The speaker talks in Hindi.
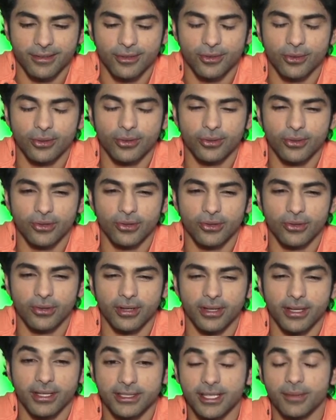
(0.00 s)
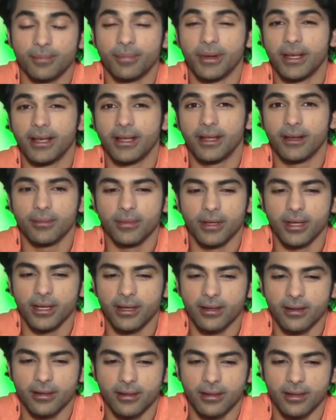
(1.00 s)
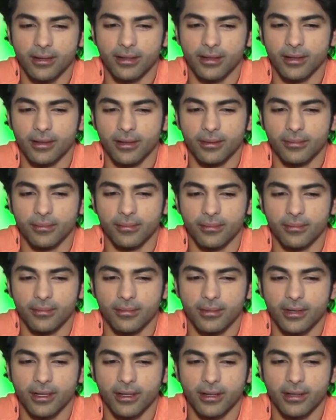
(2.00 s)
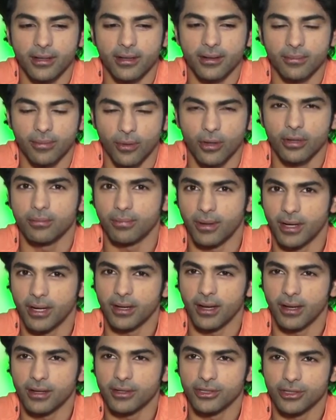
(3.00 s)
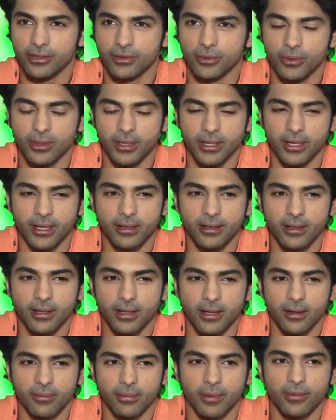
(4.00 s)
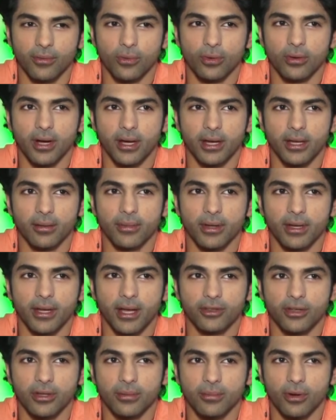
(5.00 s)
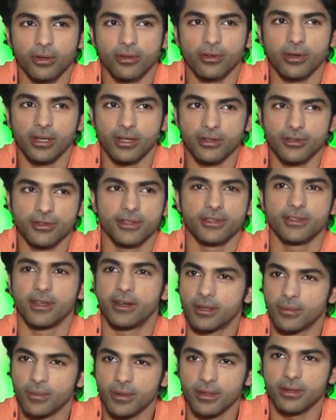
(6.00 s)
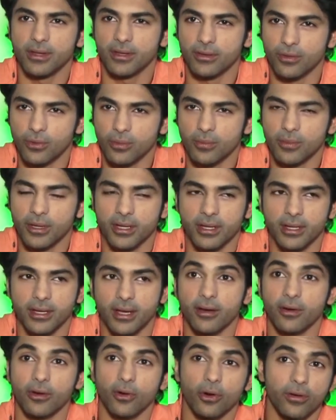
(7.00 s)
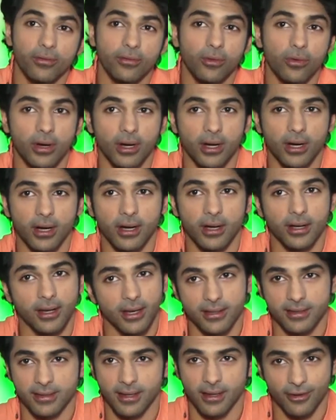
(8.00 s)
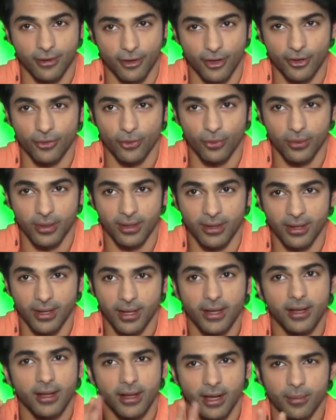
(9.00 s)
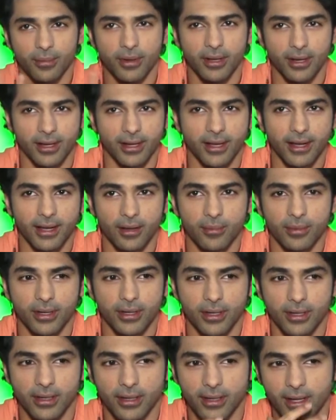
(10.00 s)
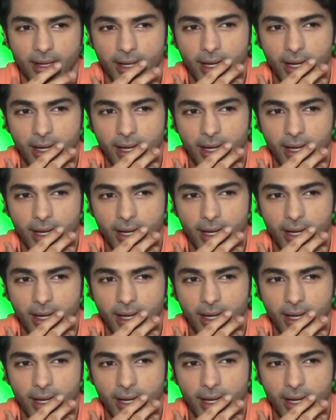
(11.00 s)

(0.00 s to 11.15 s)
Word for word: तो इससे पहले हमने एक uh, एक बहुत बड़ा गाना शूट किया है पर वो गाना मैंने एक्चुअली बहुत रिलीजियस सेंटिमेंट्स के थ्रू हमने किया है और वो अगले साल रिलीज़ होगा हमने रखा है अभी के लिए